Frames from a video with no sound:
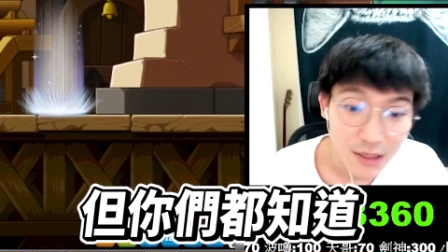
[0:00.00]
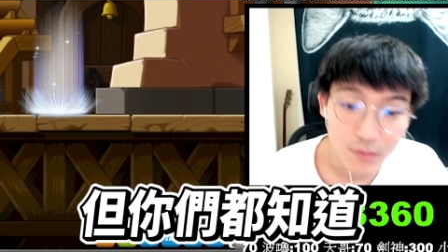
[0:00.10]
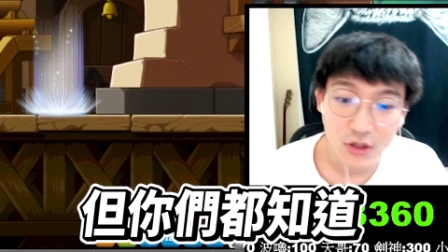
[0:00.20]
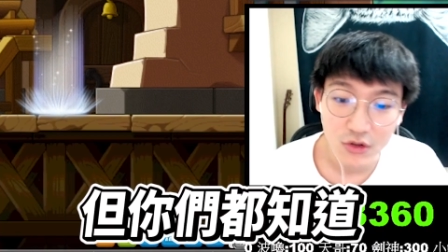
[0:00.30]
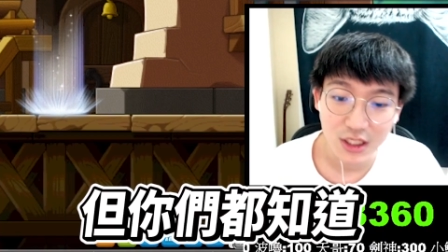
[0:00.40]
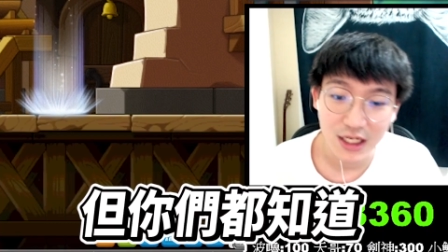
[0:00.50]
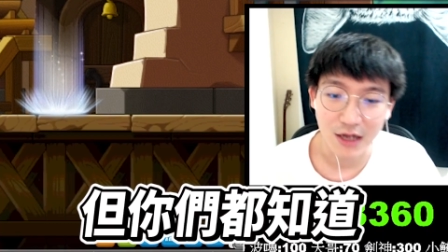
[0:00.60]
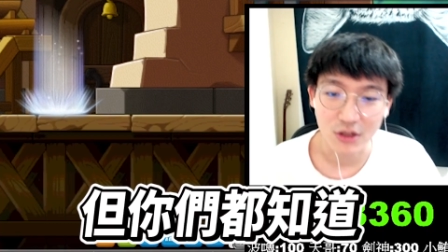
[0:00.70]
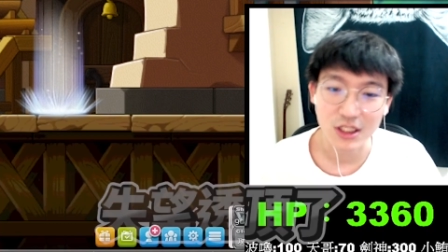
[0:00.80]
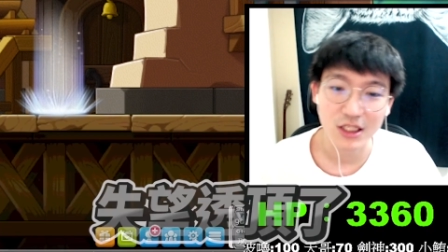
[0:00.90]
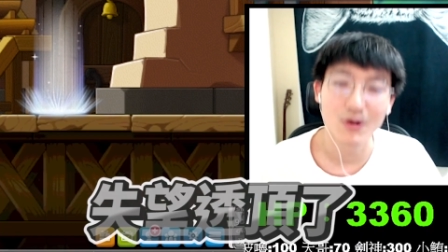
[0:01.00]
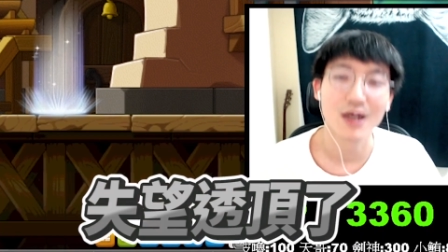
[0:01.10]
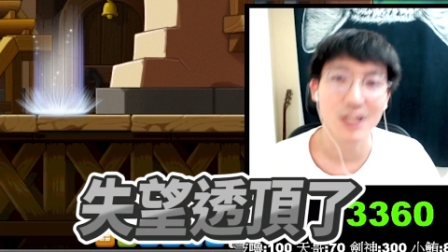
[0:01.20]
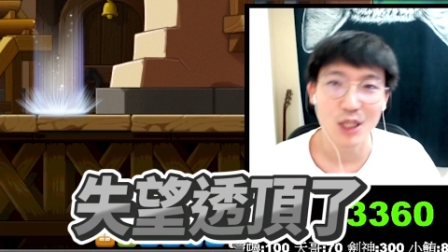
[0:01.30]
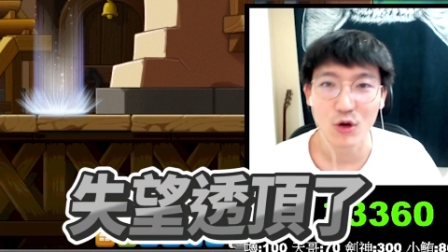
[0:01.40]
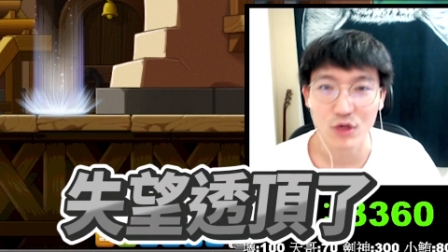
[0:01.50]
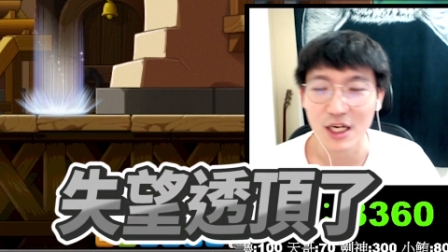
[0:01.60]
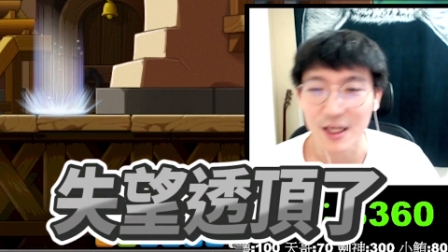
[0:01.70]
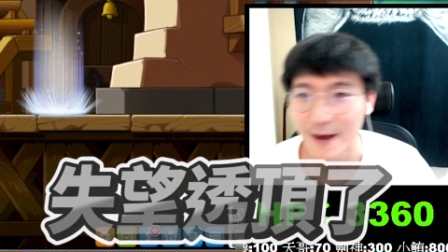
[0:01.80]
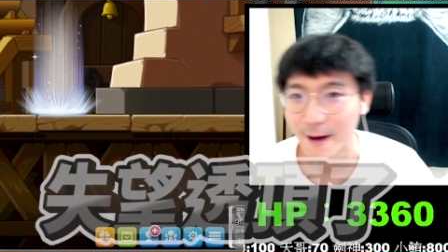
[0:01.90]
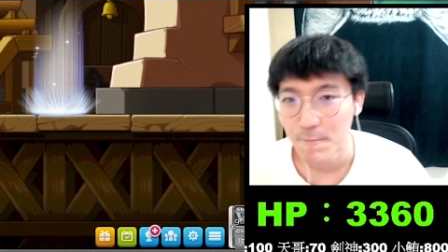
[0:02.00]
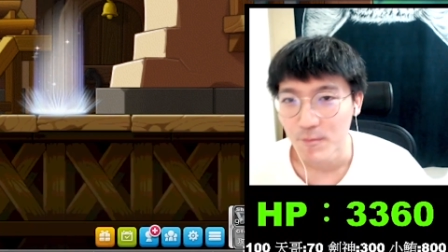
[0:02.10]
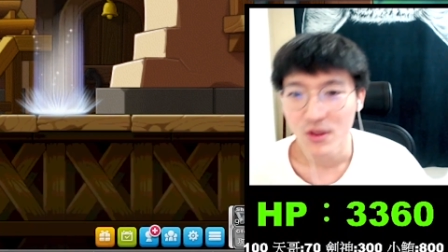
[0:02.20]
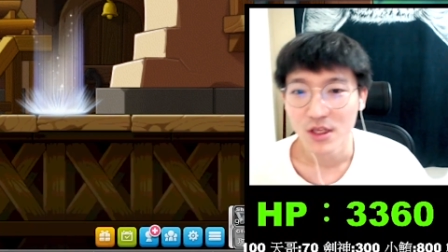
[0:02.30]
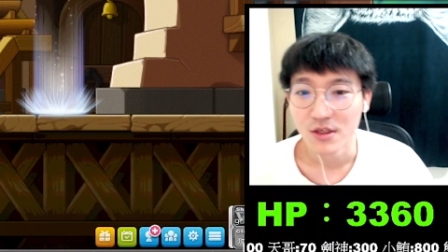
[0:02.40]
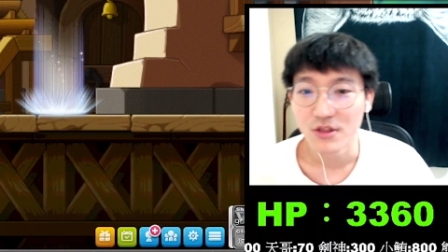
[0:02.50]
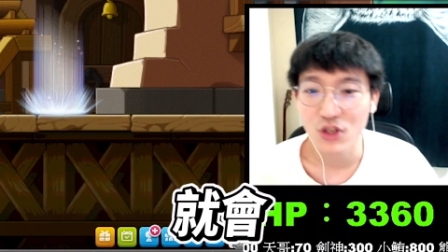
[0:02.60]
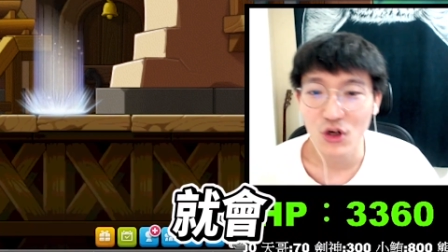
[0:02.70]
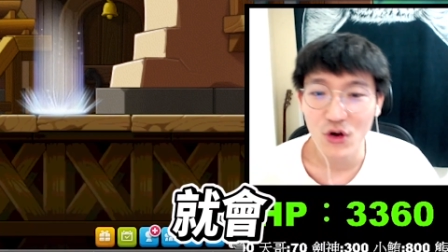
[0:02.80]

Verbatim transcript: 你们都知道，失望透顶了，就